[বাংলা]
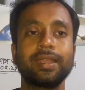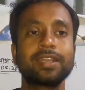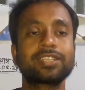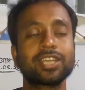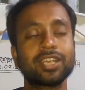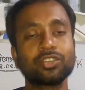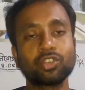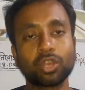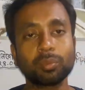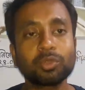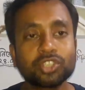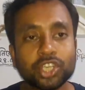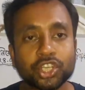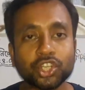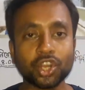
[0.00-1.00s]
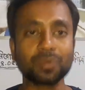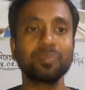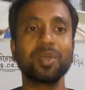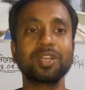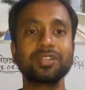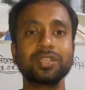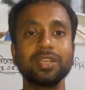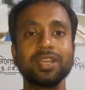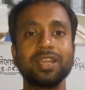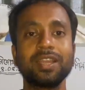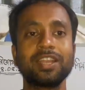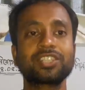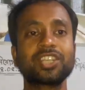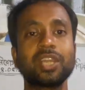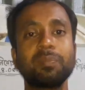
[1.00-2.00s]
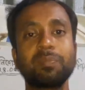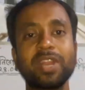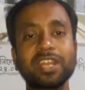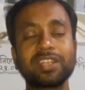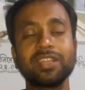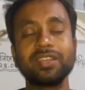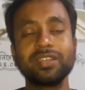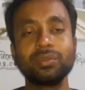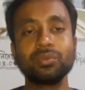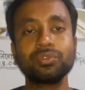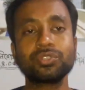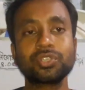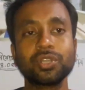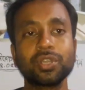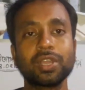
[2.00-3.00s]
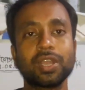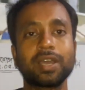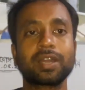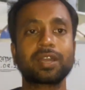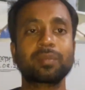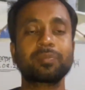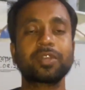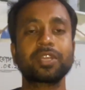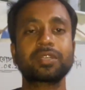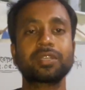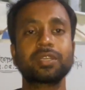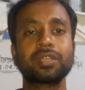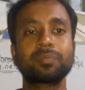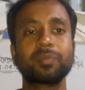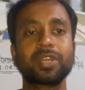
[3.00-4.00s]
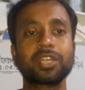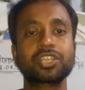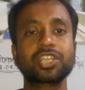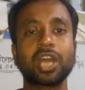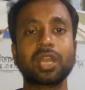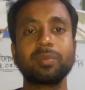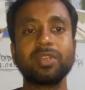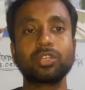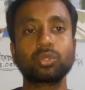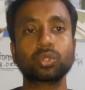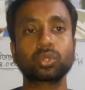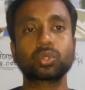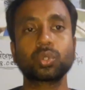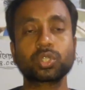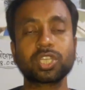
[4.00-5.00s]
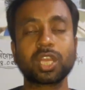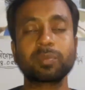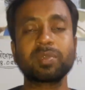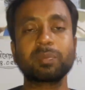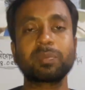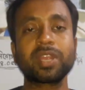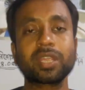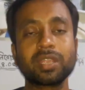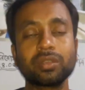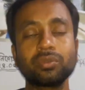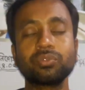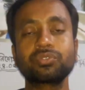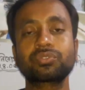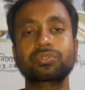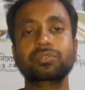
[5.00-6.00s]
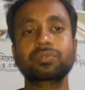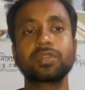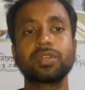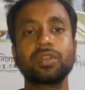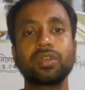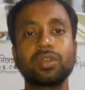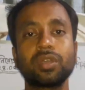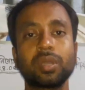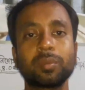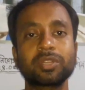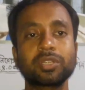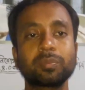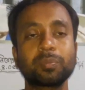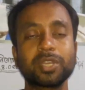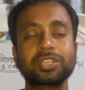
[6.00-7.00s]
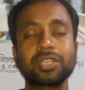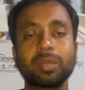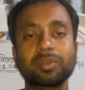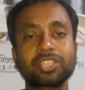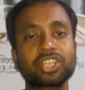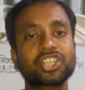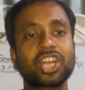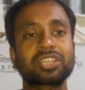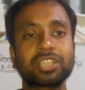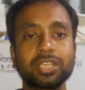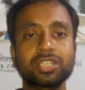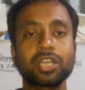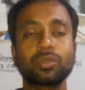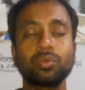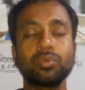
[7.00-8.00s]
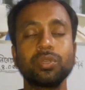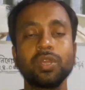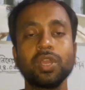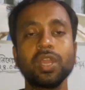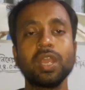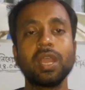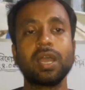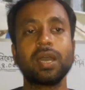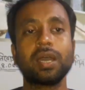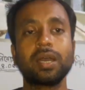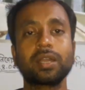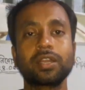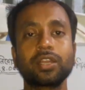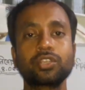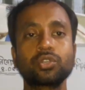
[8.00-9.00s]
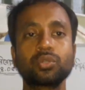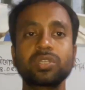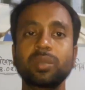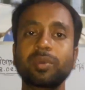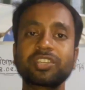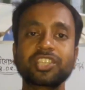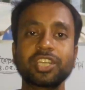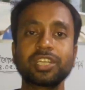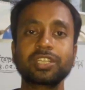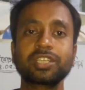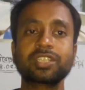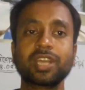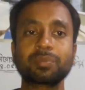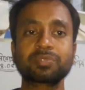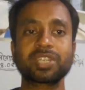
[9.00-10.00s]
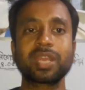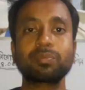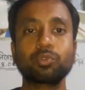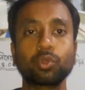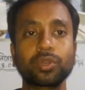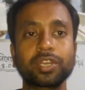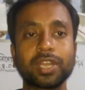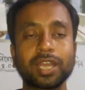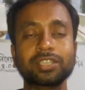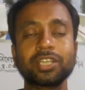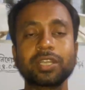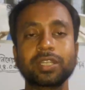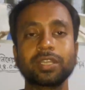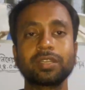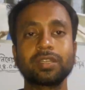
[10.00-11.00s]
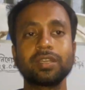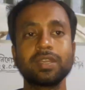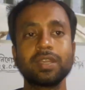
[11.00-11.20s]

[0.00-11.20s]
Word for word: এটাই সর্বশেষ সংবাদ এটাই ব্রেকিং নিউজ আর আপনাদের মানে সার্বিক তথ্য সার্বিক ব্রেকিং নিউজ আমাদের পেতে আমাদের সাথেই থাকুন আর যদি আমার চ্যানেলটি সাবস্ক্রাইব করে না থাকেন